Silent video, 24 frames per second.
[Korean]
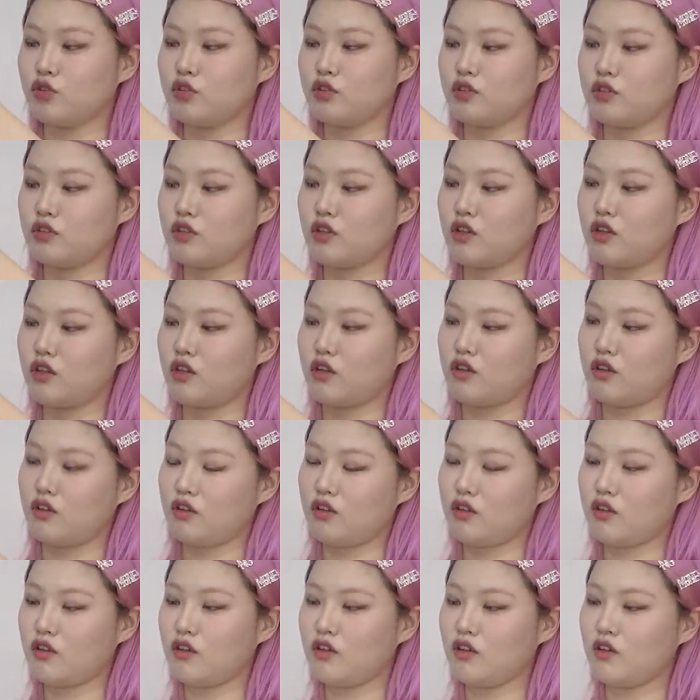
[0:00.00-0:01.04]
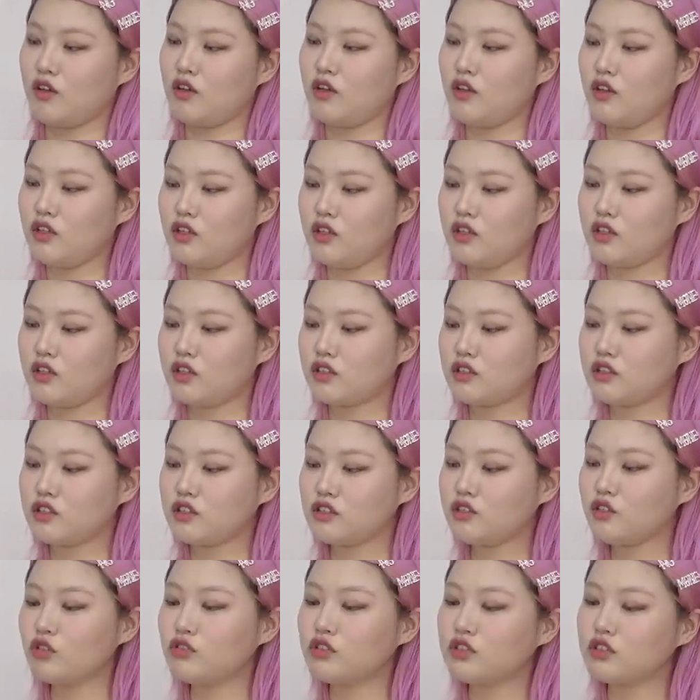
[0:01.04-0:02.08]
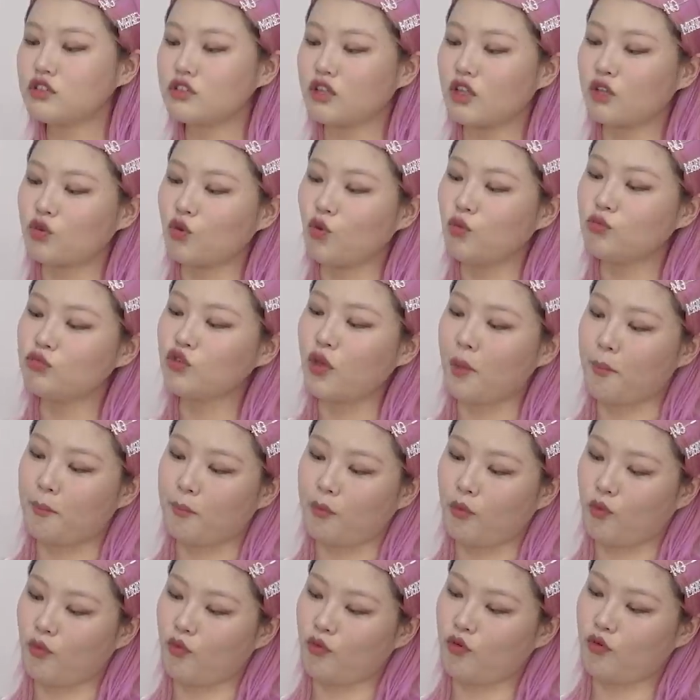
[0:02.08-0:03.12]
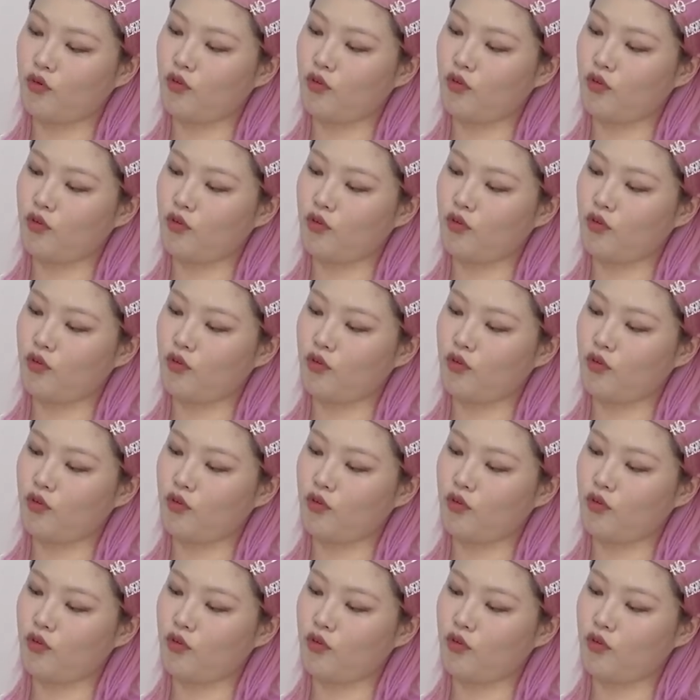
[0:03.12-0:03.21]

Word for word: 있는데 이게 신었을 때 너무 예뻐.